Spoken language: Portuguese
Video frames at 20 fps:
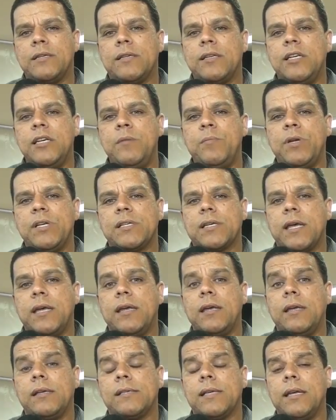simples,
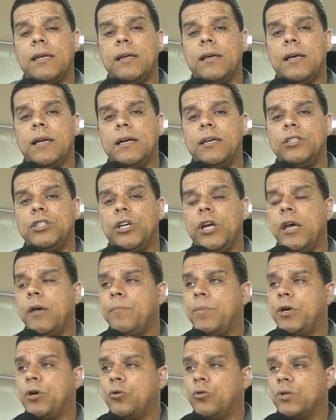sem grande
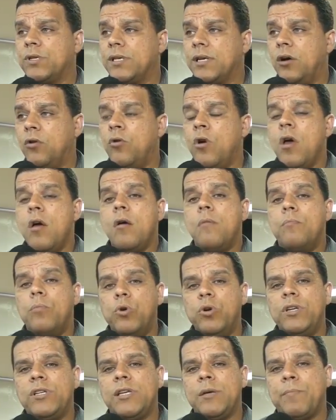repercussão
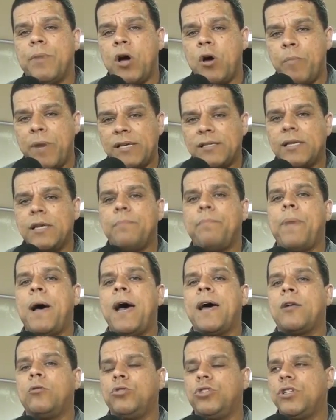municipal, mas que
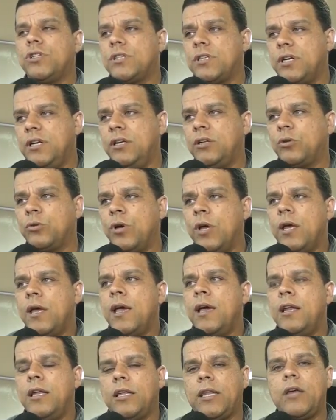para o distrito
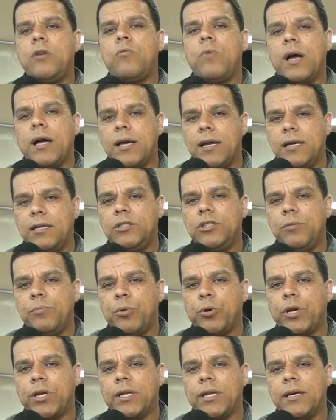ele tem uma grande
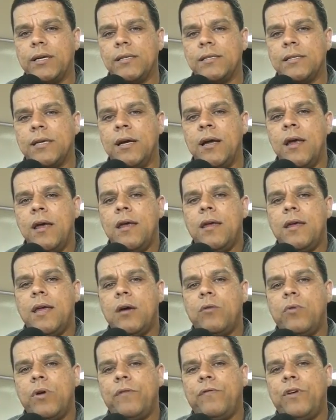importância e
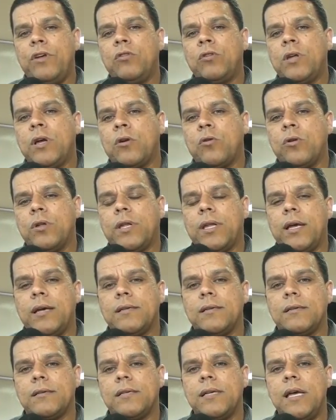é um evento que
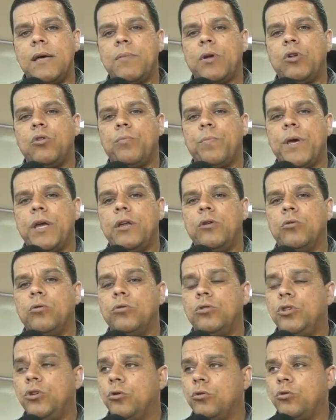acontece sempre no
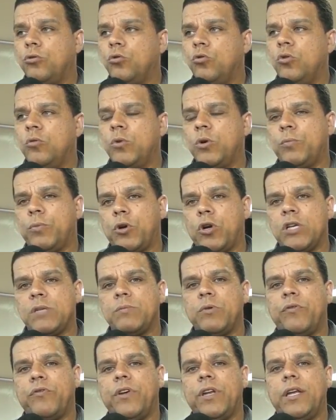período de outubro,
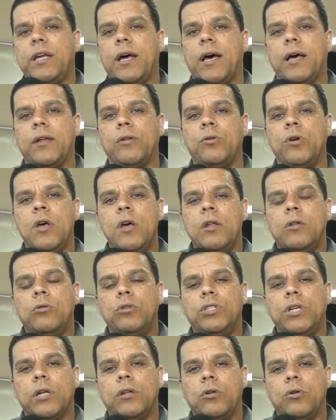próximo feriado
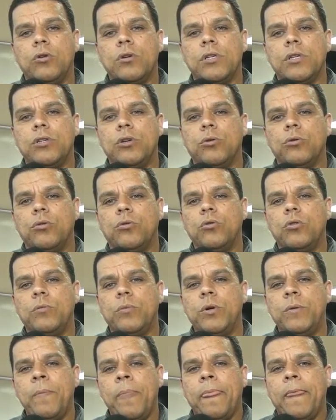do dia 12 de
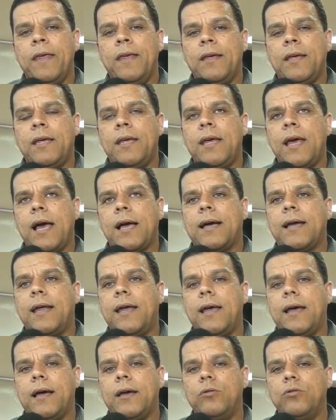outubro, e que
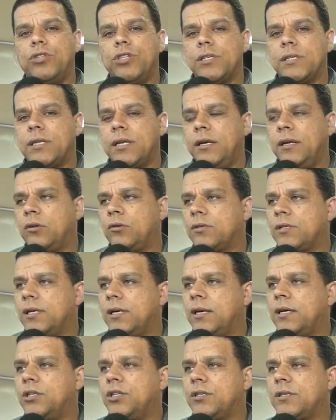agrega no distrito
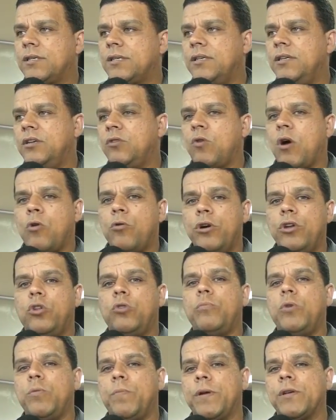cerca de 5 a
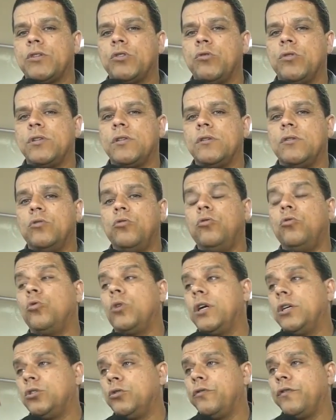8 mil pessoas no,
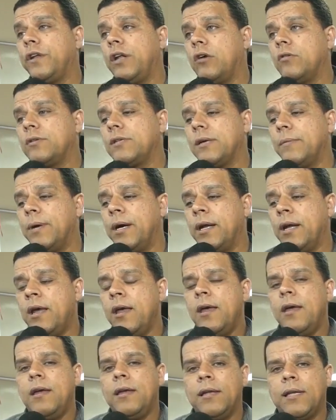durante o final de semana.
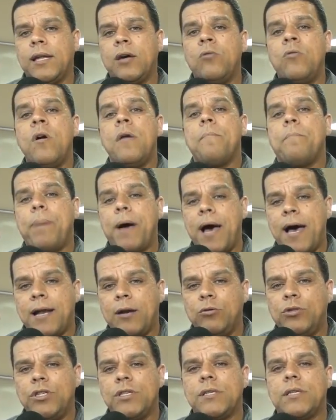Então,
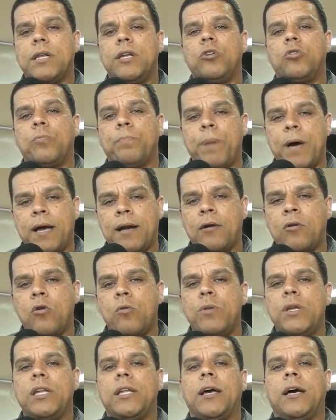para o distrito, para a
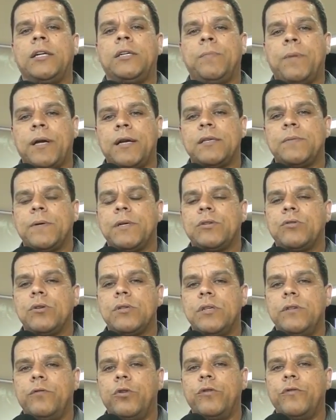comunidade, para as
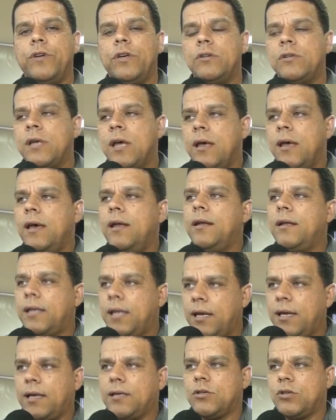pessoas envolvidas, ele
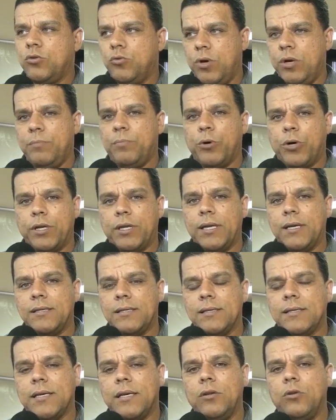tem a sua
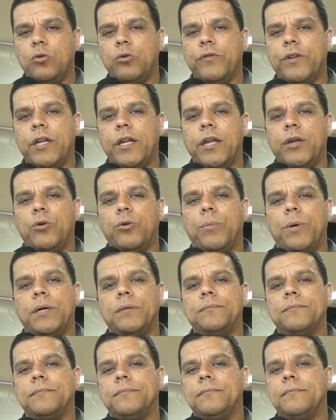importância, sem dúvida
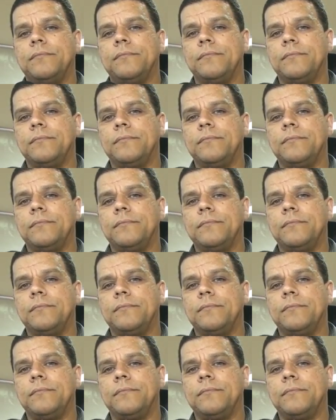nenhuma.